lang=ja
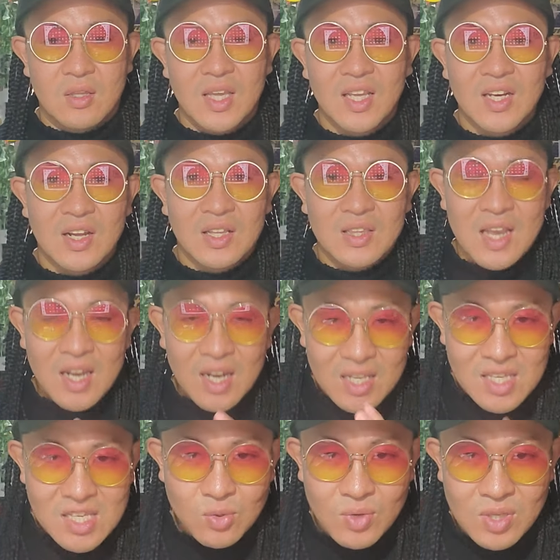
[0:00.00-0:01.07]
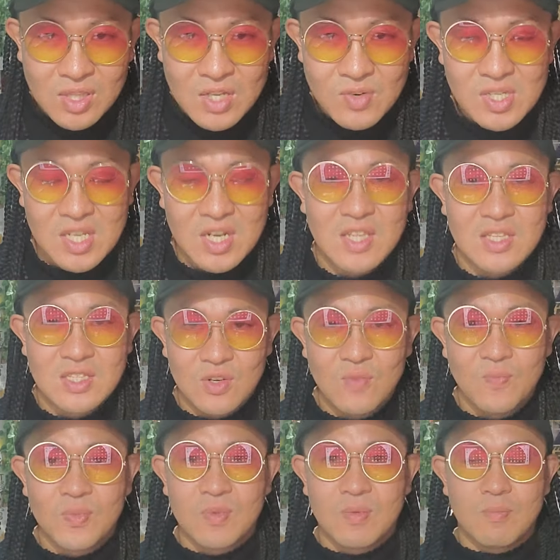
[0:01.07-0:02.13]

だから、だからいいとは言ってるわけじゃないんですよ。